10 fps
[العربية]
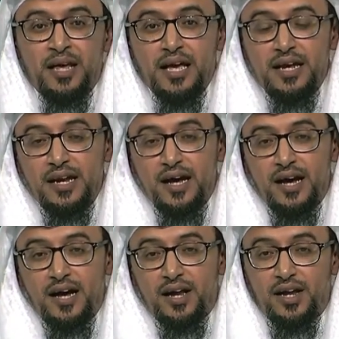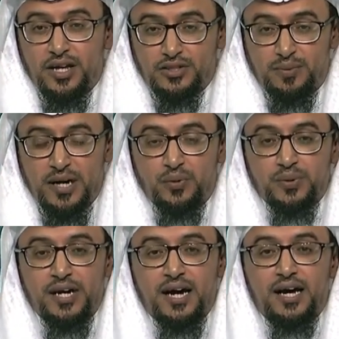إن الله سبحانه
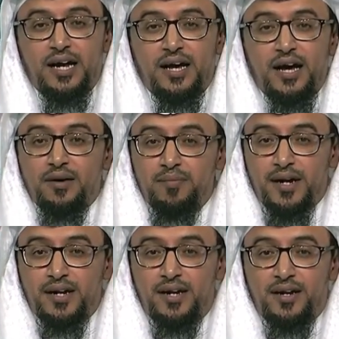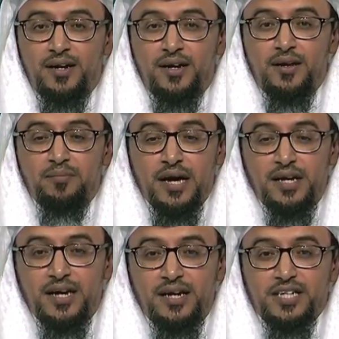وتعالى أخبرنا
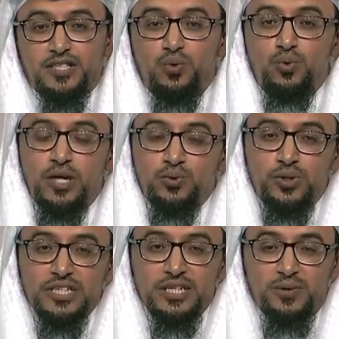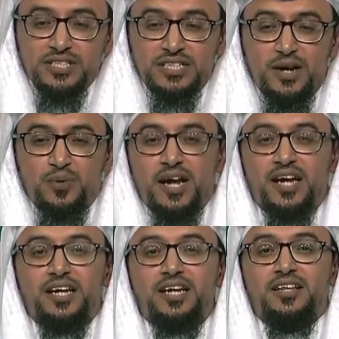بأن الناس يولدون سواسية
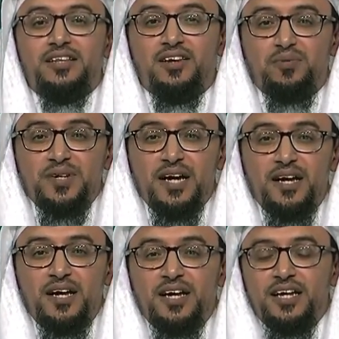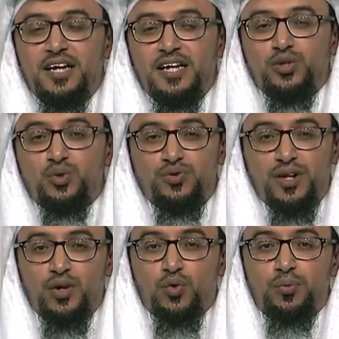ولكن التربية هي التي
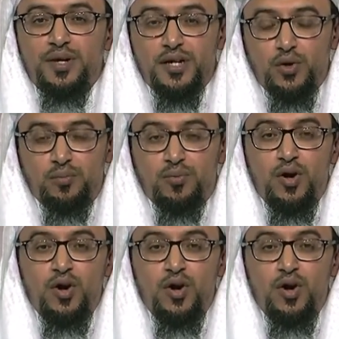تفرق بينهم